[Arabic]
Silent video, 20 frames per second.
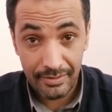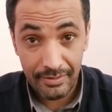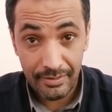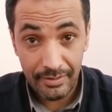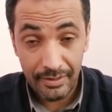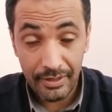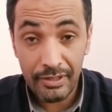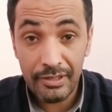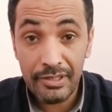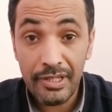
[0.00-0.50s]

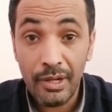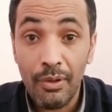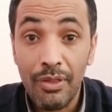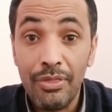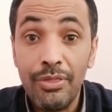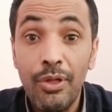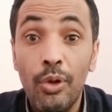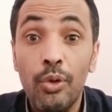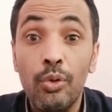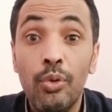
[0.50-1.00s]
انا شتي
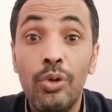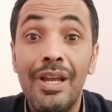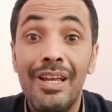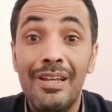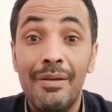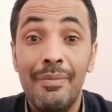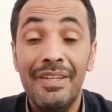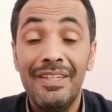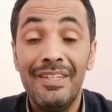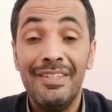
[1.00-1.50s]
اوضح لكل
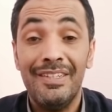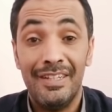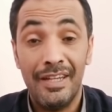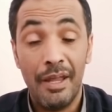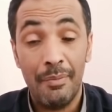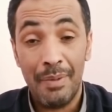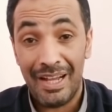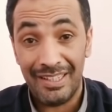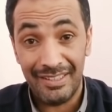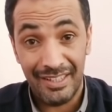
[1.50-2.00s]
اليمنيين احنا
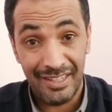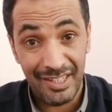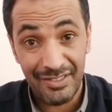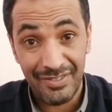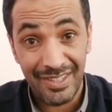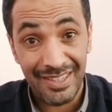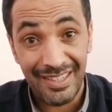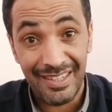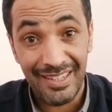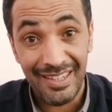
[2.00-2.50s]
ما عاد احناش في
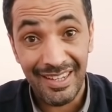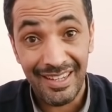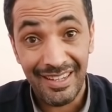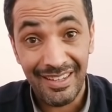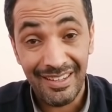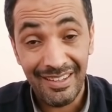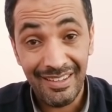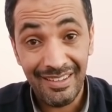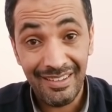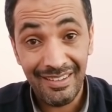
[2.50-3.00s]
الدنيا
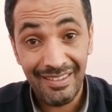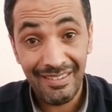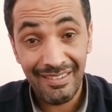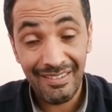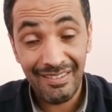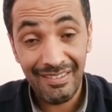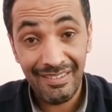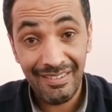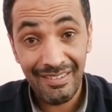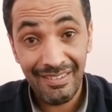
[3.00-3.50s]

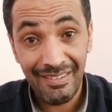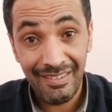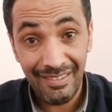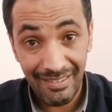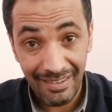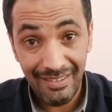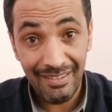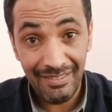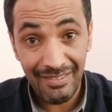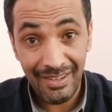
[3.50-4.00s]

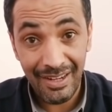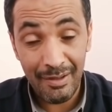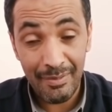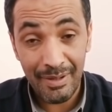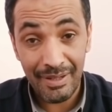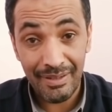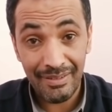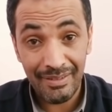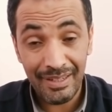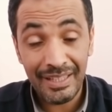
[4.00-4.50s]
في
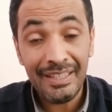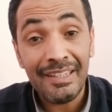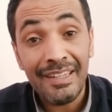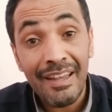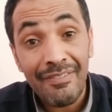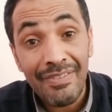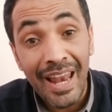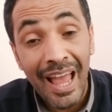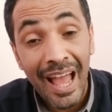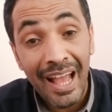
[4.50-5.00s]
اليمن قد احنا
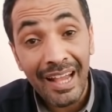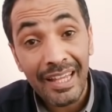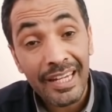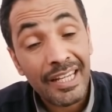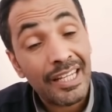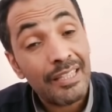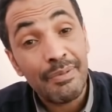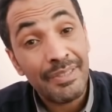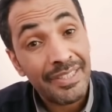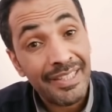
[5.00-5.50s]
في الاخر
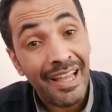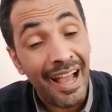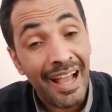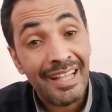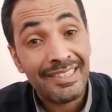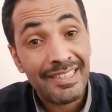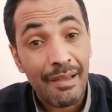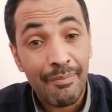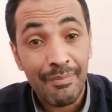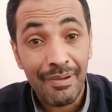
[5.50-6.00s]
قد
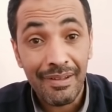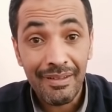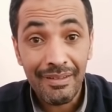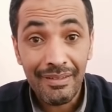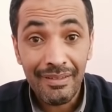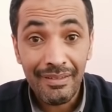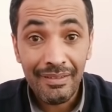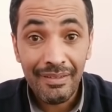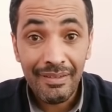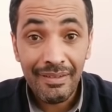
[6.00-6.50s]
بنتحاسب
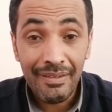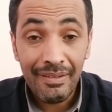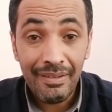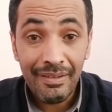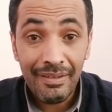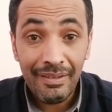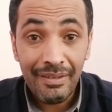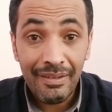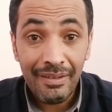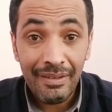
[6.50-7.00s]

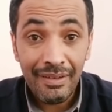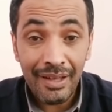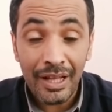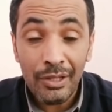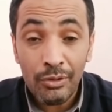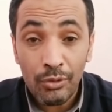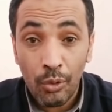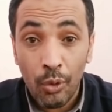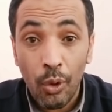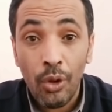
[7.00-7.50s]

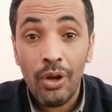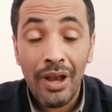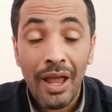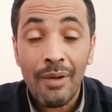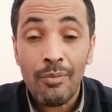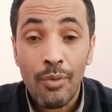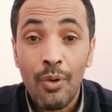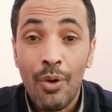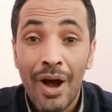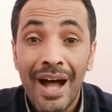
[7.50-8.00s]
قد كل
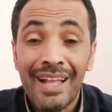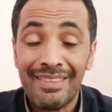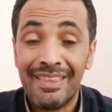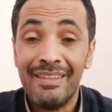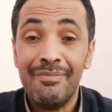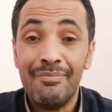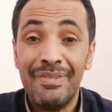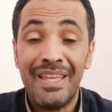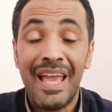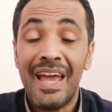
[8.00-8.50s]

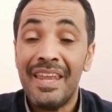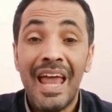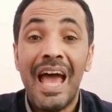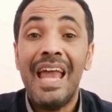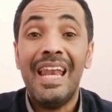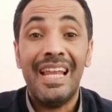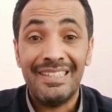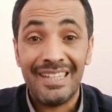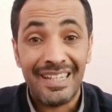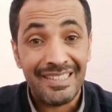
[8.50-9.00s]
مواطن
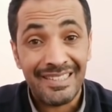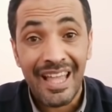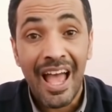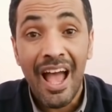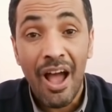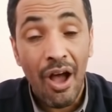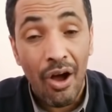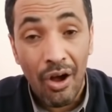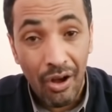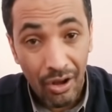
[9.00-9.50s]
بينال
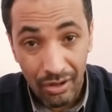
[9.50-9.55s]
جزاءه